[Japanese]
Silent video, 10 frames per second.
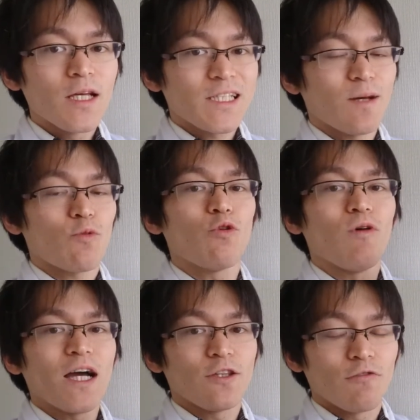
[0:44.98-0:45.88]
しかも
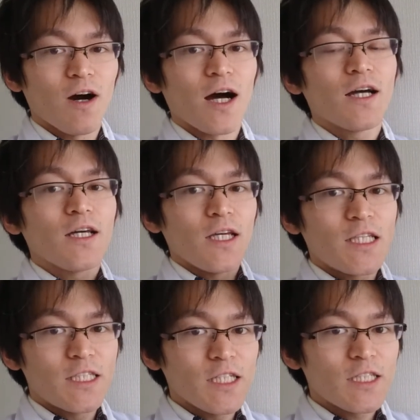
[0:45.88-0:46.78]
怖いのは1
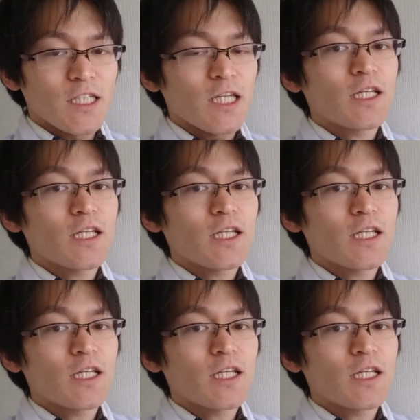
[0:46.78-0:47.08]
日